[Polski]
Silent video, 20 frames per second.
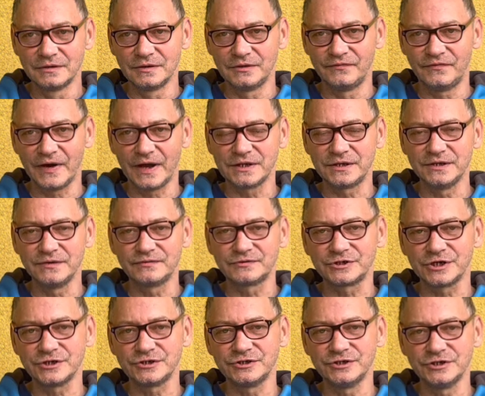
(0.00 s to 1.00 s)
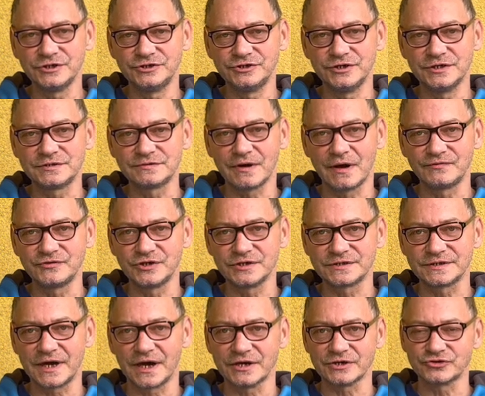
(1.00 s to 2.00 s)
Dwa dni wcześniej Zdzisław się
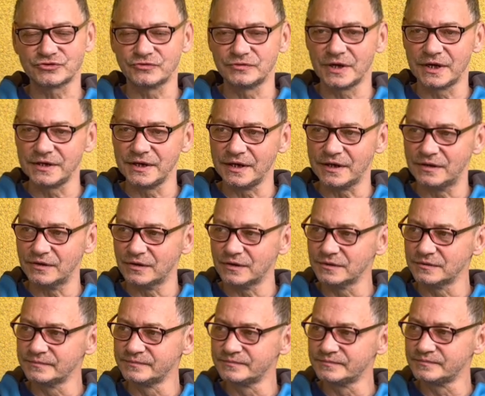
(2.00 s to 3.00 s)
skarżył na niego.